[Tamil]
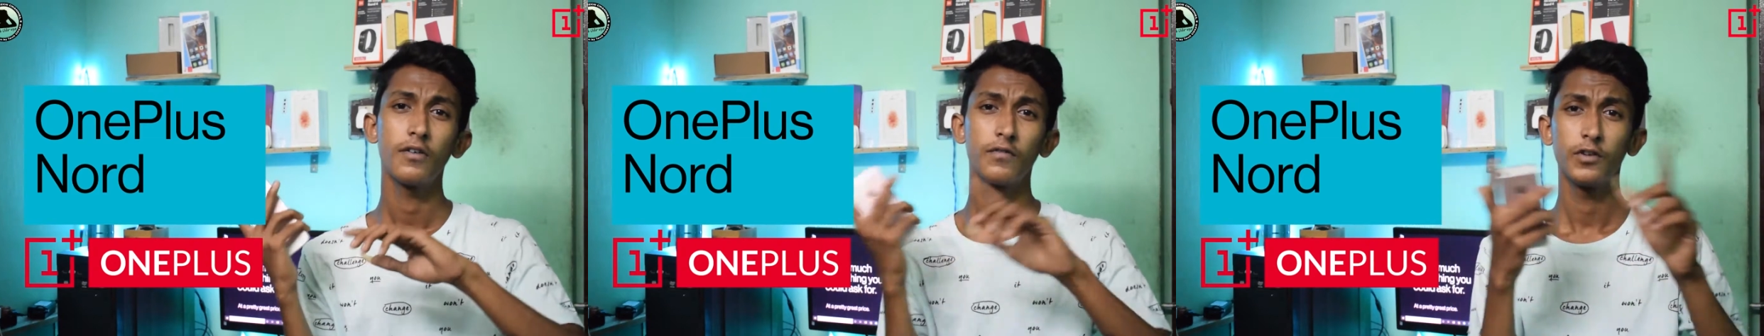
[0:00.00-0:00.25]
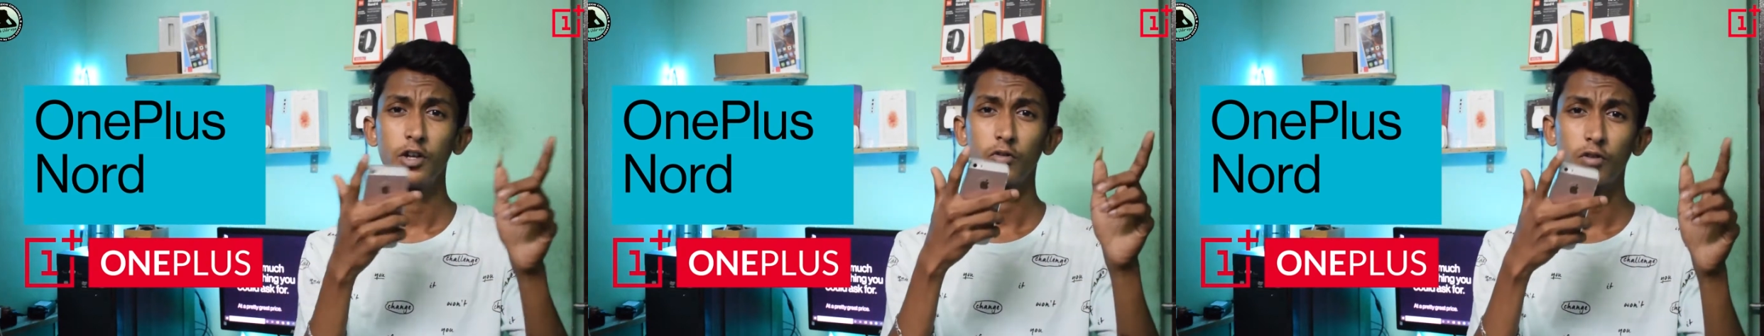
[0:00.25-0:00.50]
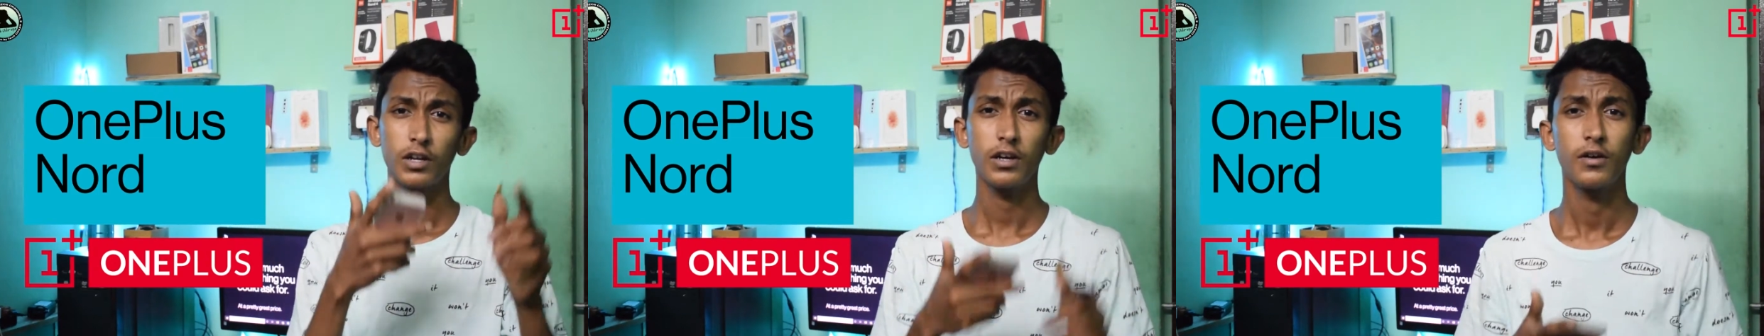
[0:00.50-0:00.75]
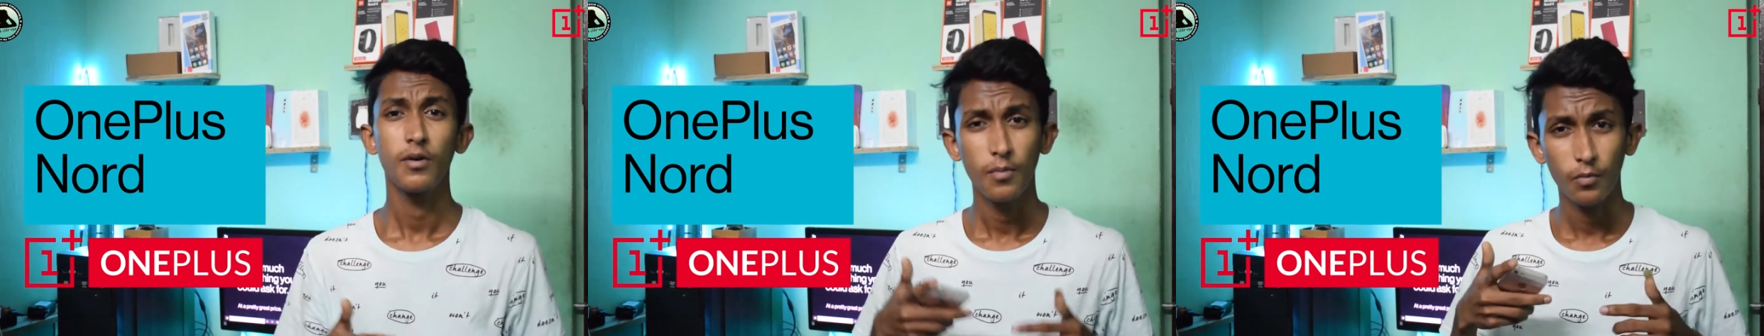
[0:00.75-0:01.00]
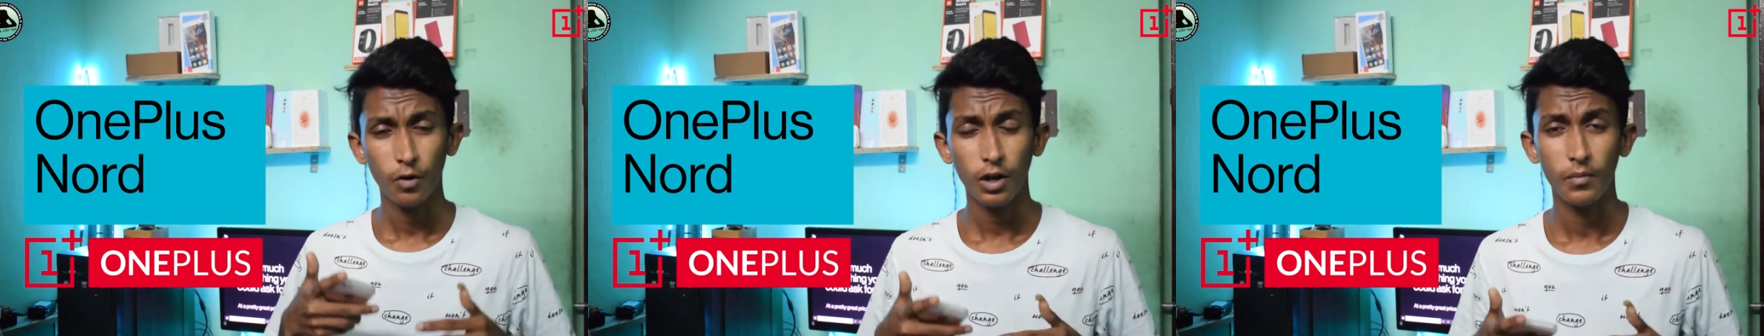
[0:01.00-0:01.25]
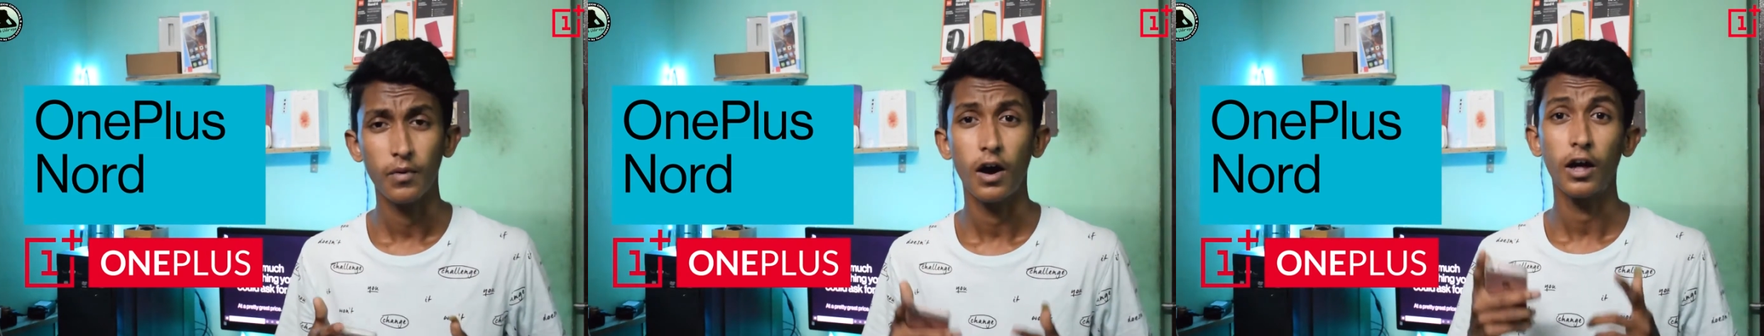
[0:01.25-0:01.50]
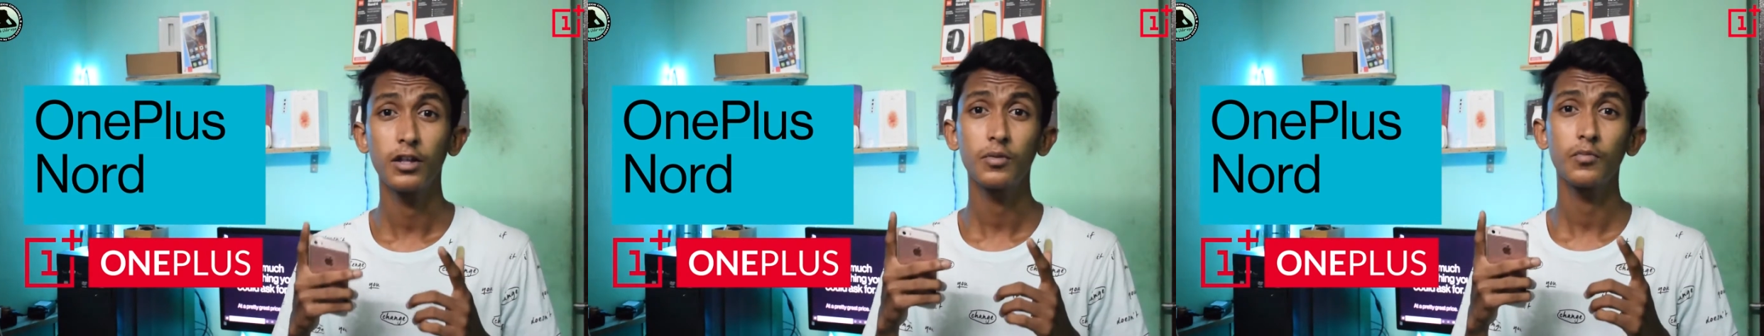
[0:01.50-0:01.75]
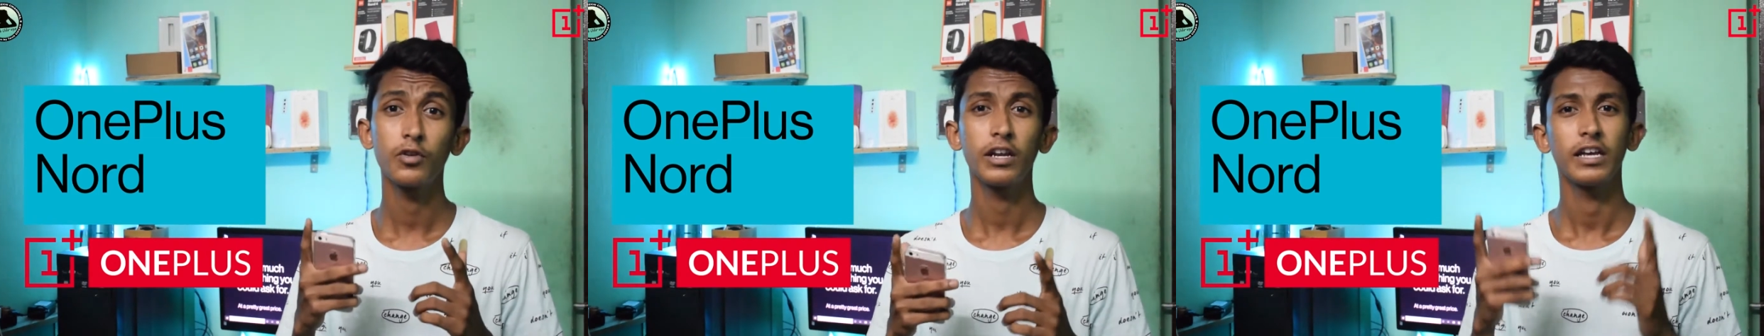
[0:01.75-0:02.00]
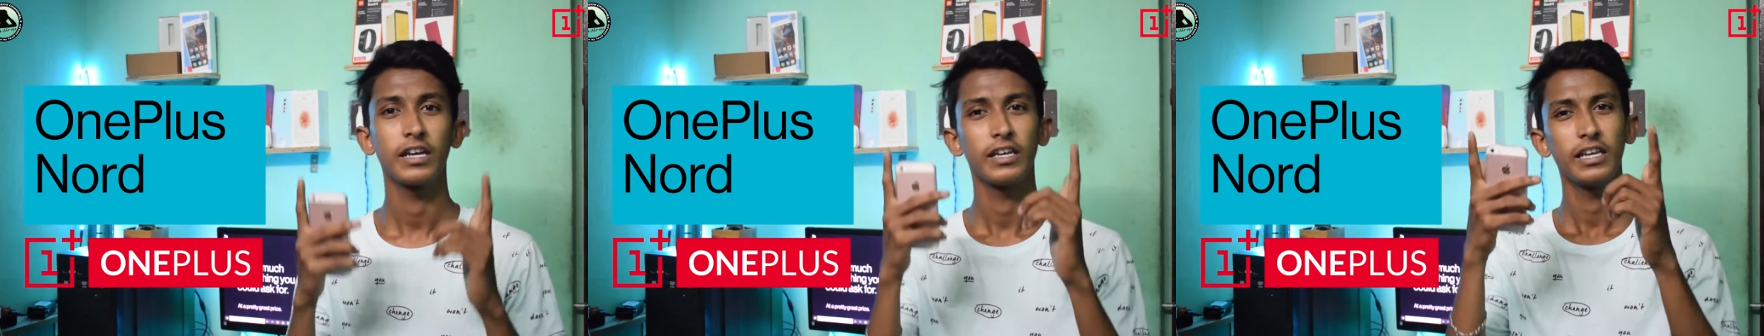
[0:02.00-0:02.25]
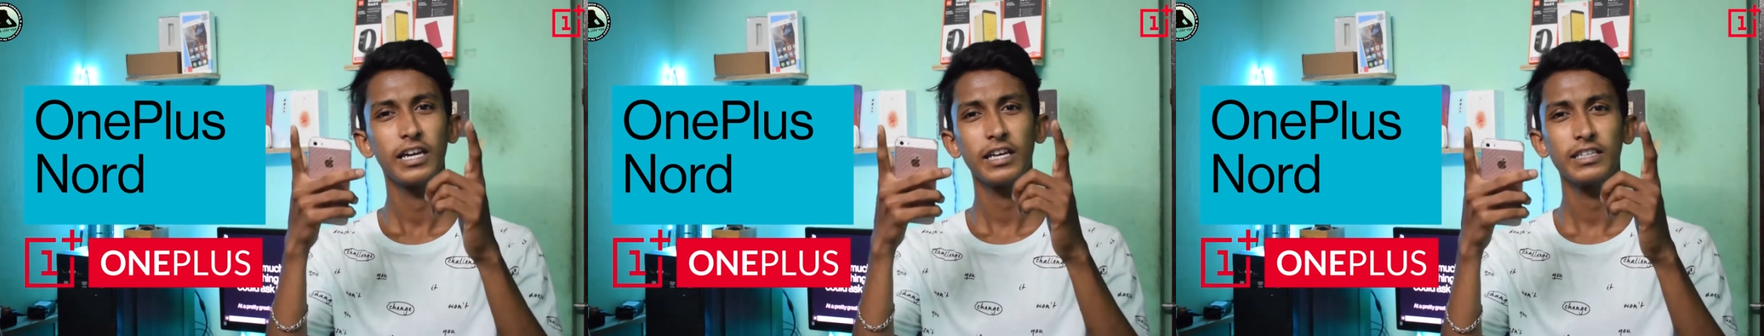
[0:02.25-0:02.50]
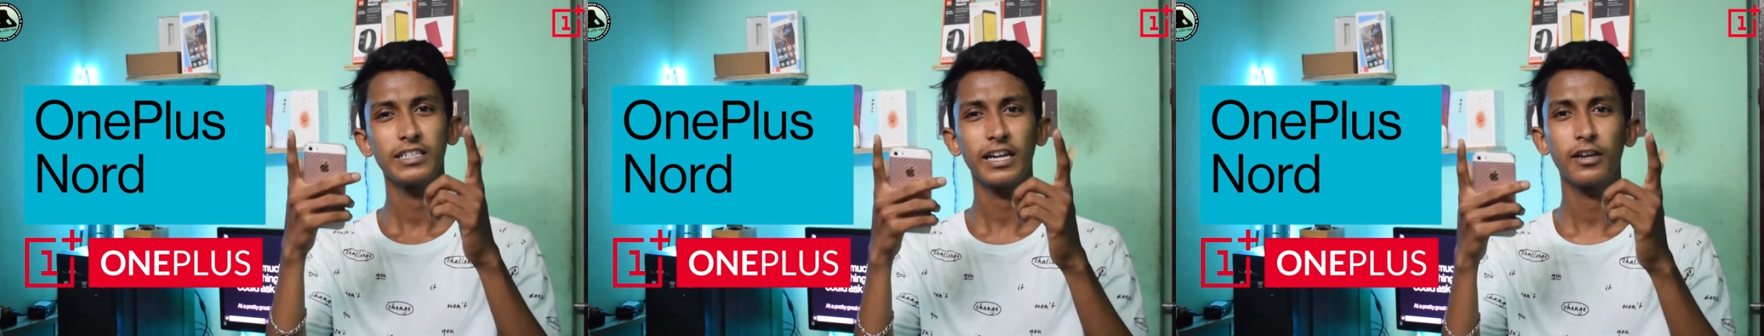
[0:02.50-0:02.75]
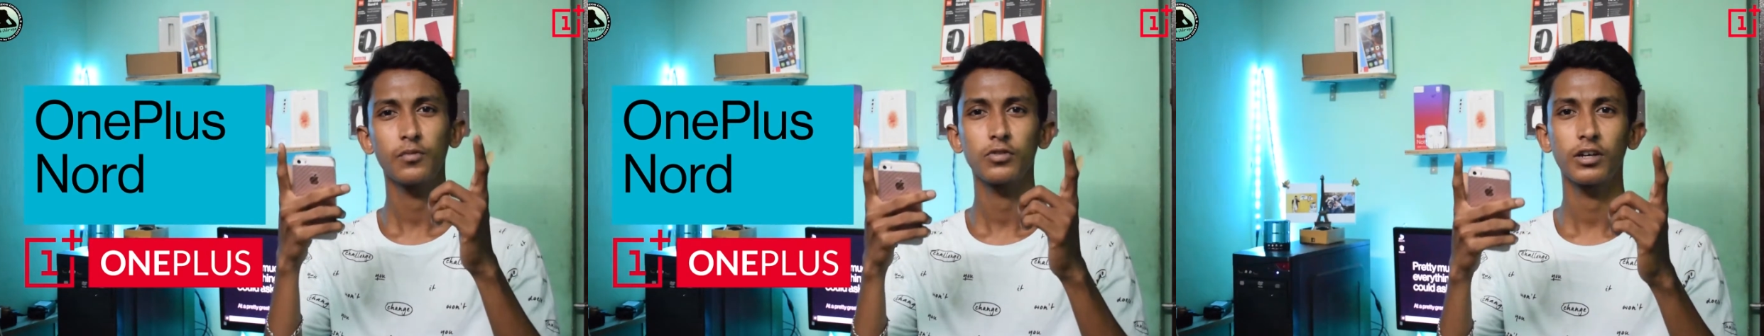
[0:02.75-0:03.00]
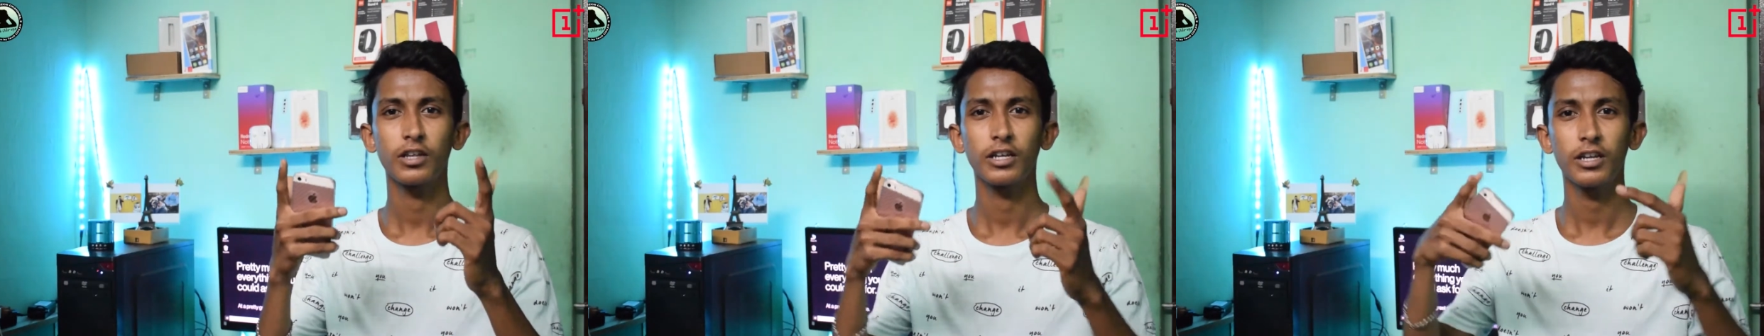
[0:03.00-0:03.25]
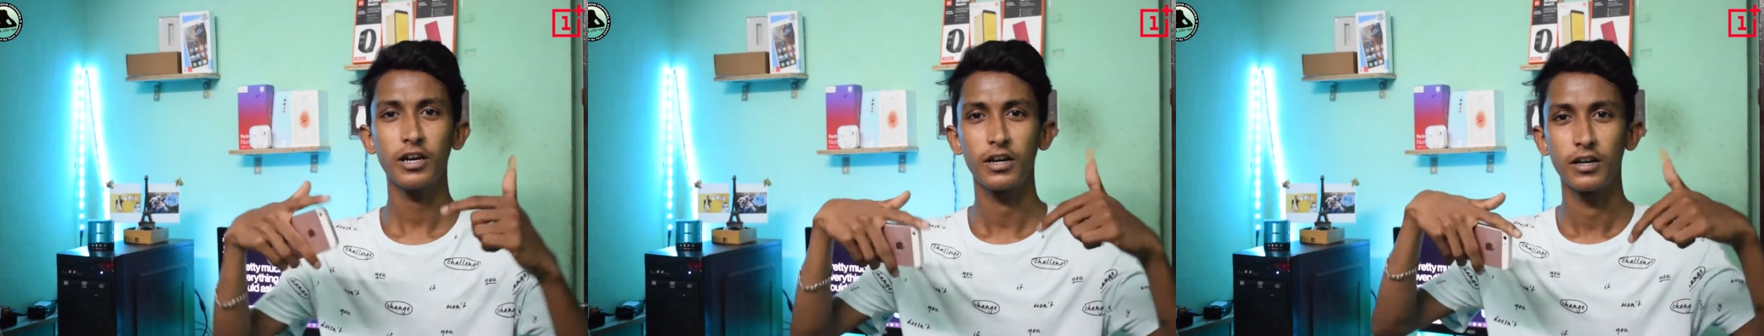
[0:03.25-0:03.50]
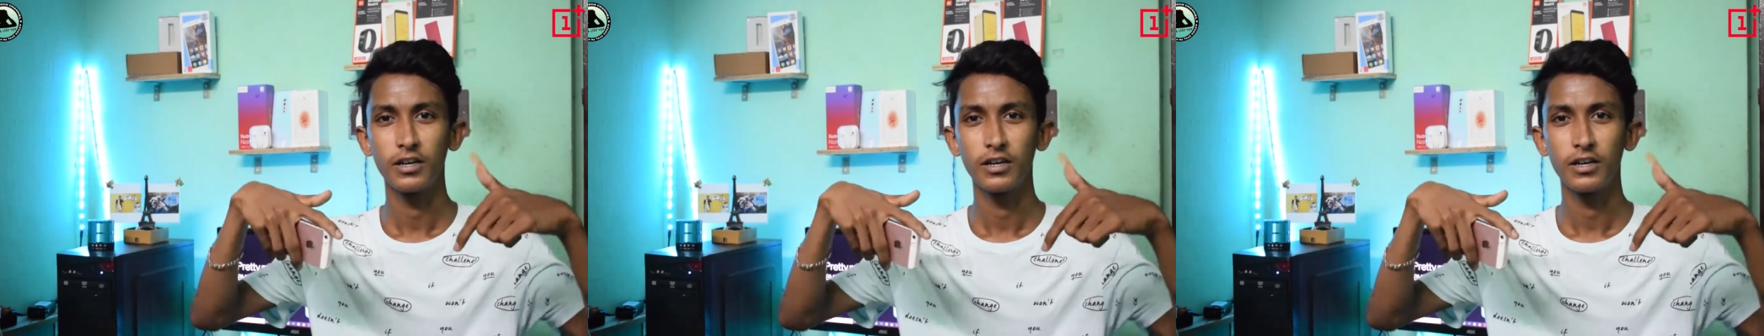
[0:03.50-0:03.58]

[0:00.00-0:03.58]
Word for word: வீடியோக்குள்ளே போகலாம் அதுக்கு முன்னாடி நீங்கள் அந்த சேனலுக்கு புதுசாக இருந்தீங்கன்னா